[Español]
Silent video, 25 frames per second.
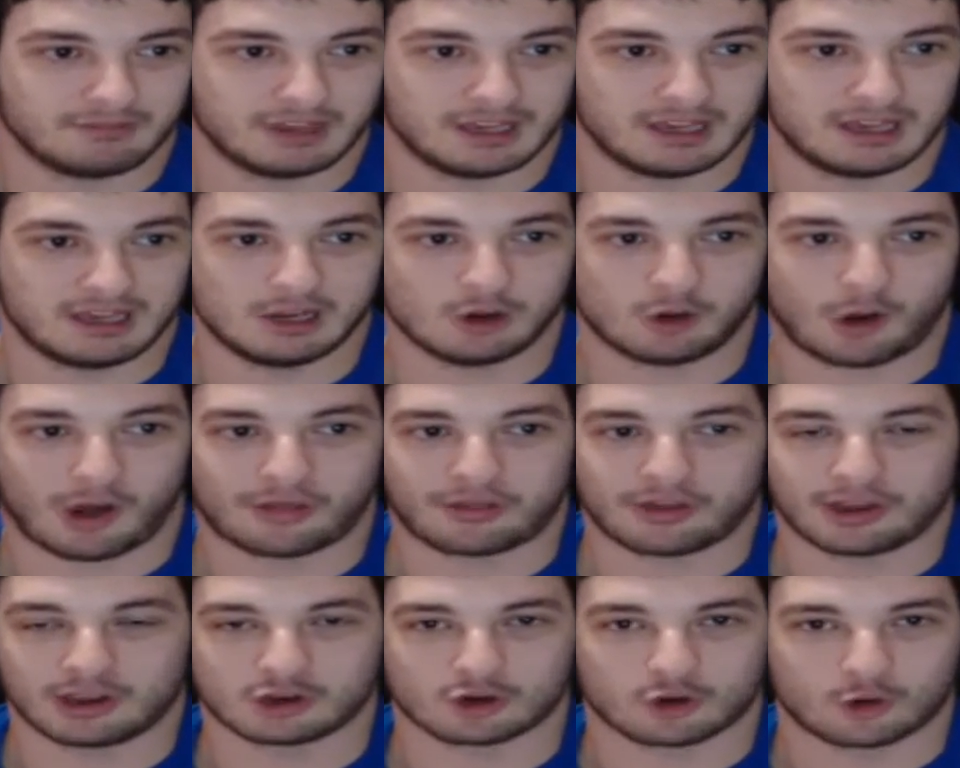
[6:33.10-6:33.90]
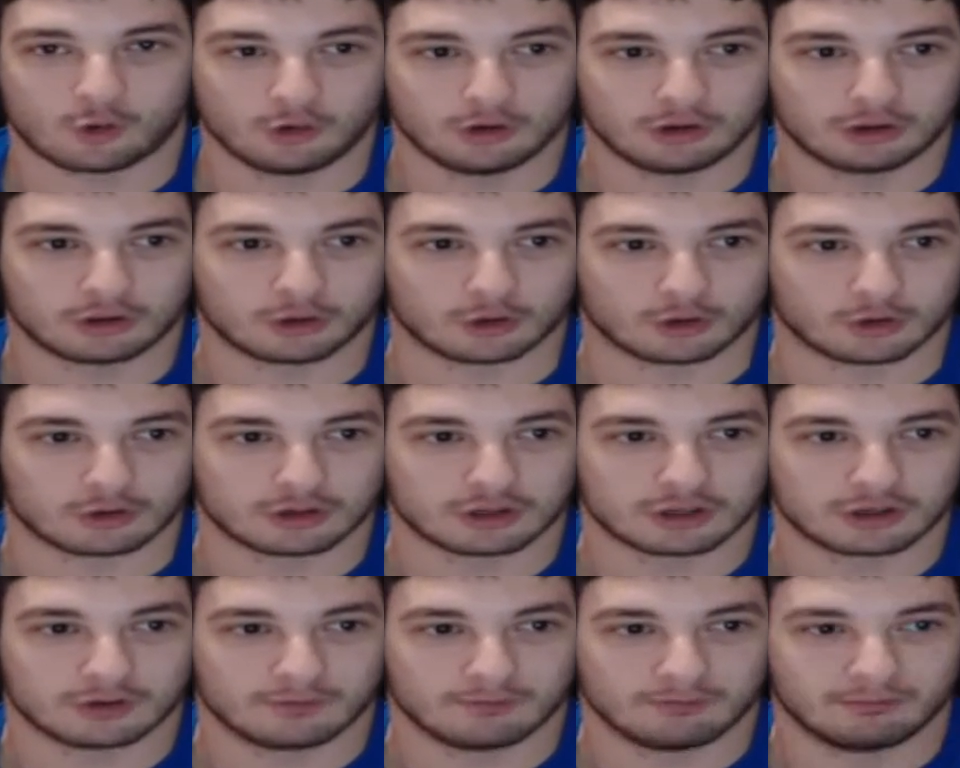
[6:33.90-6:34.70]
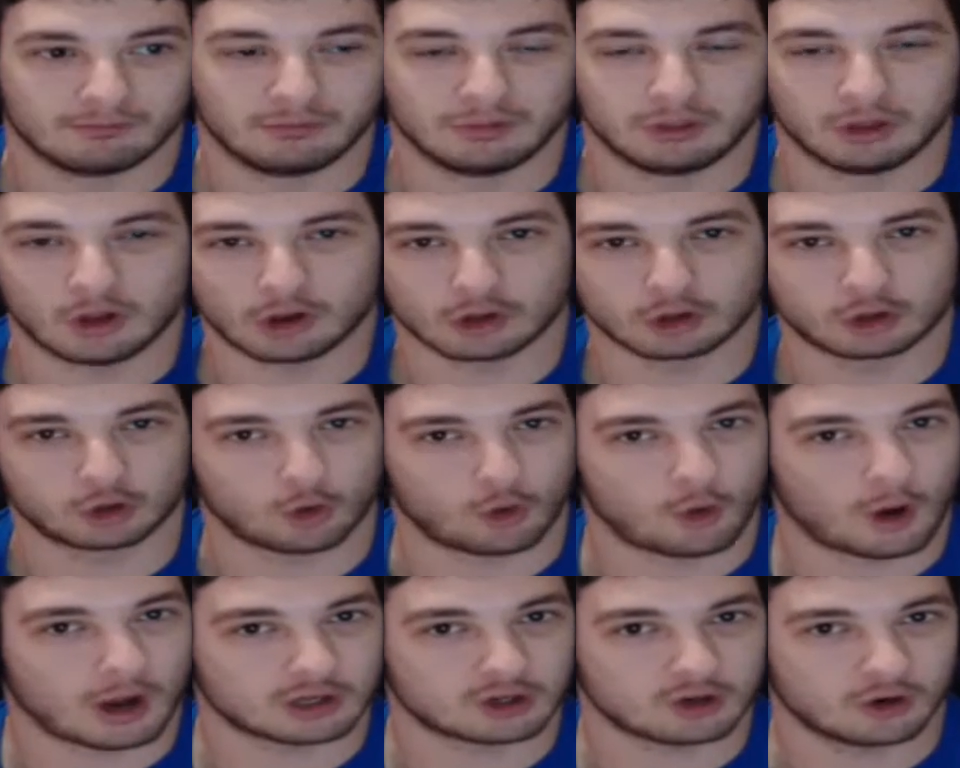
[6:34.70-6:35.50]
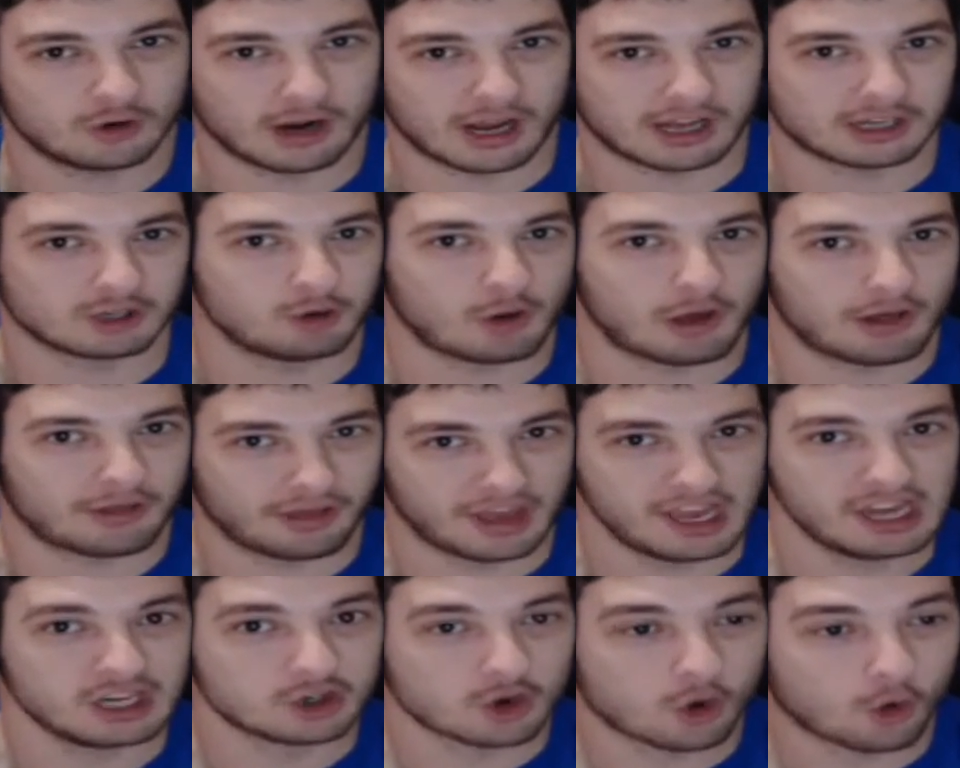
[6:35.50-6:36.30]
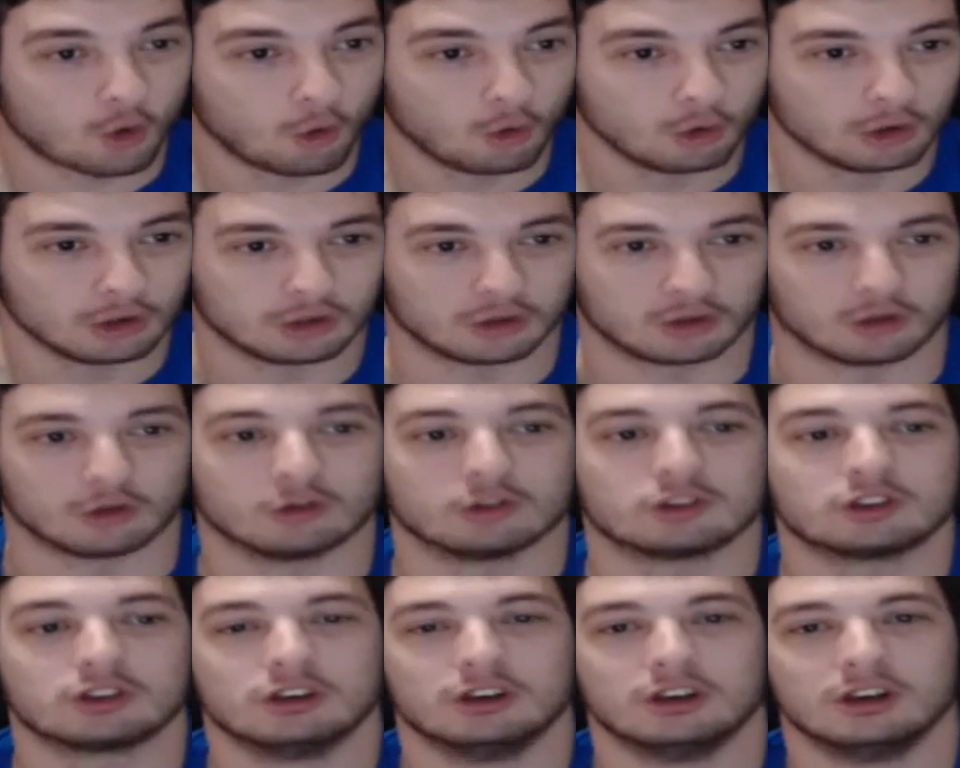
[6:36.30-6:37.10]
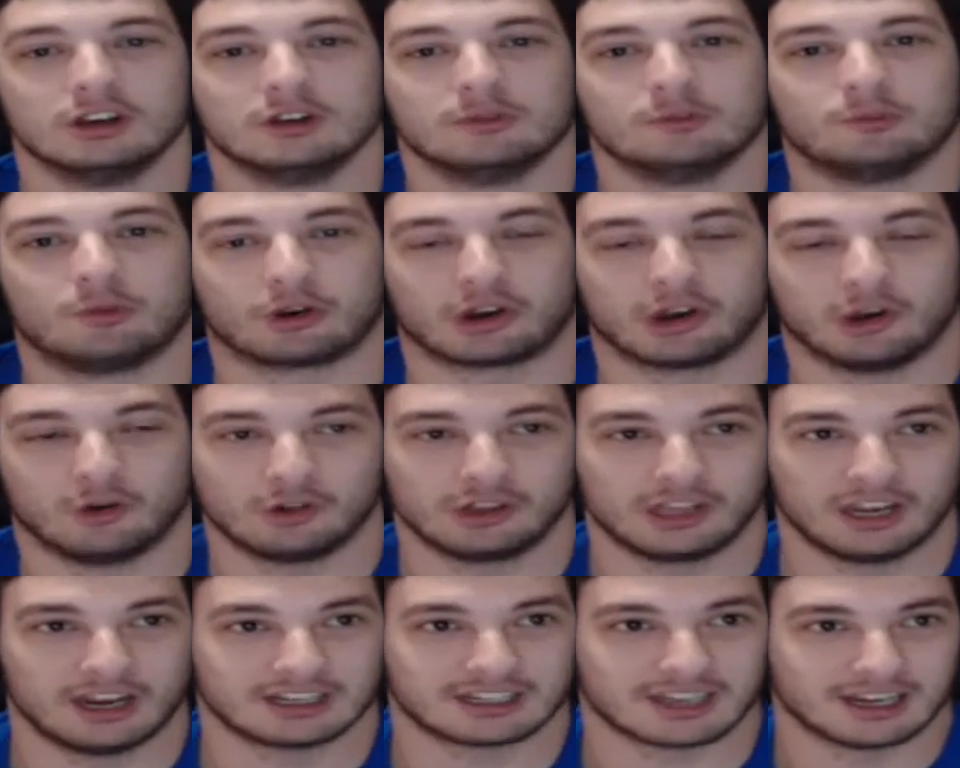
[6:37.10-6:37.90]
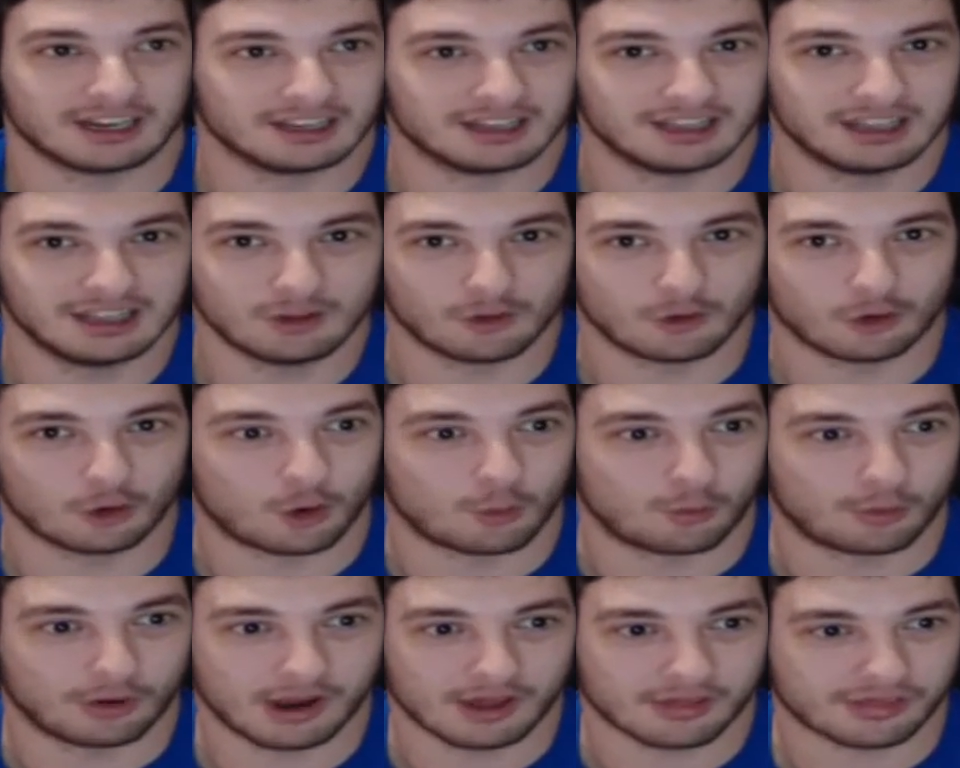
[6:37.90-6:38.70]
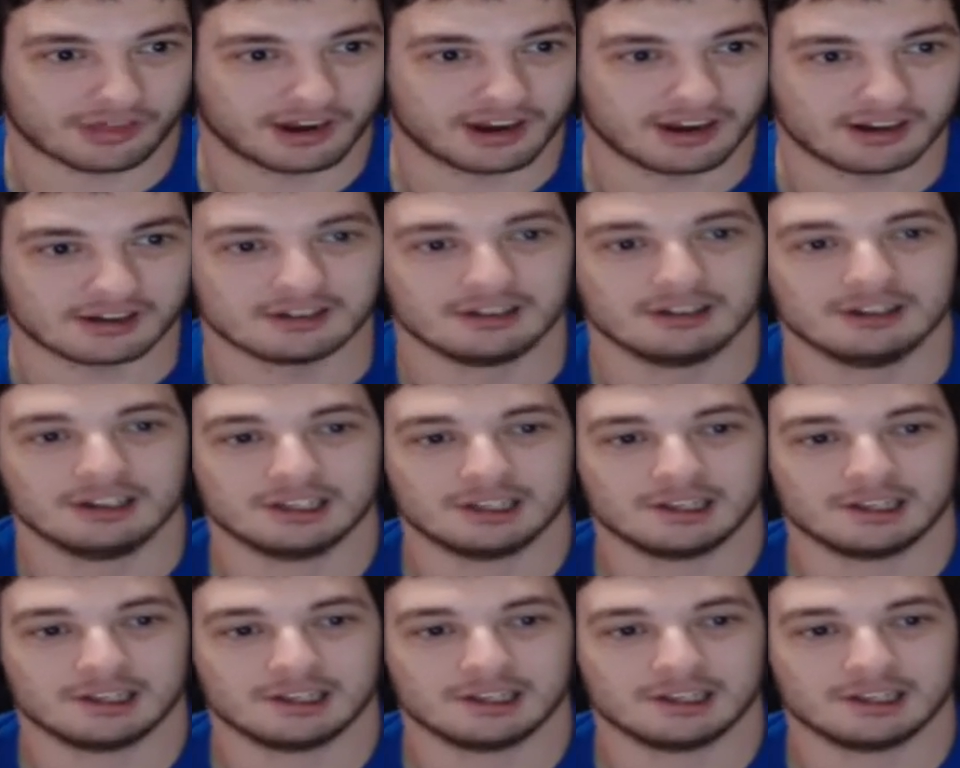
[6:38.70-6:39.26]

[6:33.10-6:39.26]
Y lo hacéis juntos, no tú a solas, lo hacéis juntos. Porque no tiene sentido, lo puede hacer él.